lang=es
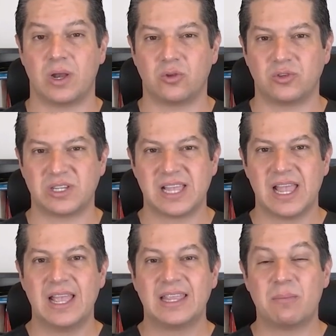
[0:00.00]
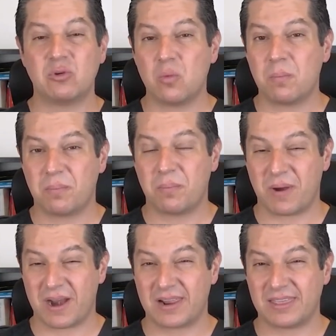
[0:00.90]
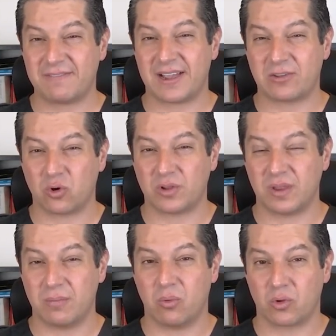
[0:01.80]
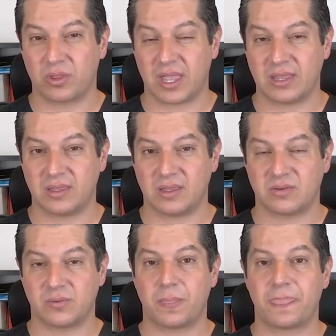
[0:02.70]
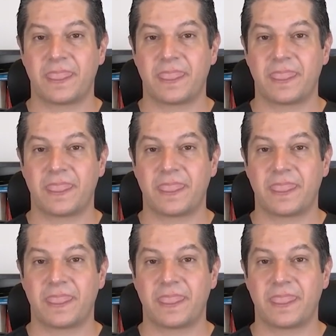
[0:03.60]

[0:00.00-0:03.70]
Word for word: Entonces, tenemos un par de factores importantes.